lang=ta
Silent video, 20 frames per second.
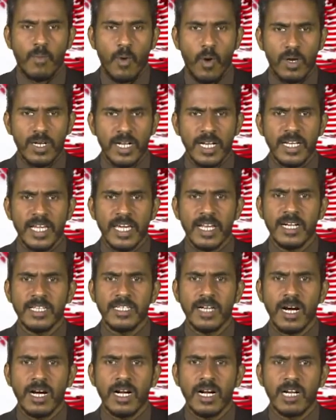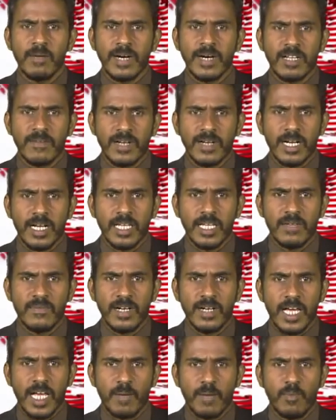போரில் நேரடியாக ஈடுபட்டவர்களை விட
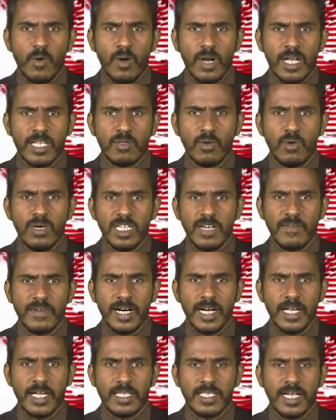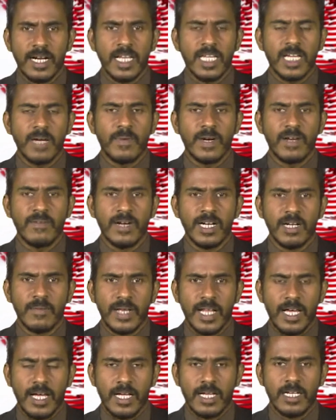போரை தூண்டியவர்களே தண்டிக்கப்பட வேண்டும்
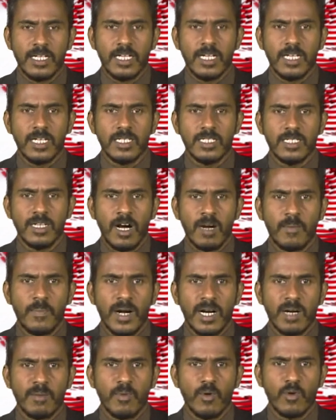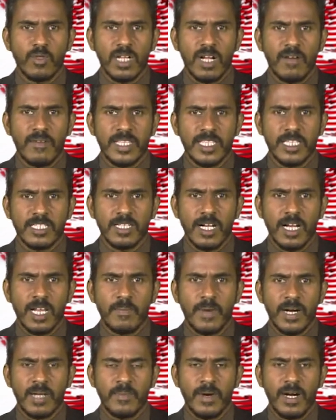என யாழ்ப்பாணம் போதனா வைத்தியசாலை
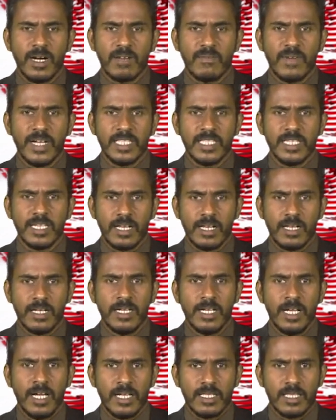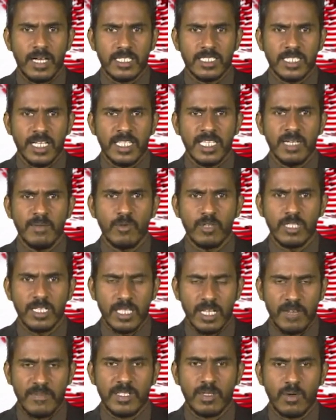பணிப்பாளர் வைத்தியர் த சத்யமூர்த்தி
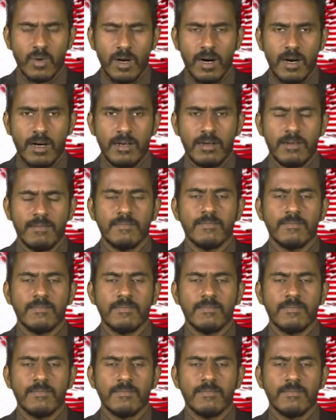தெரிவித்துள்ளார்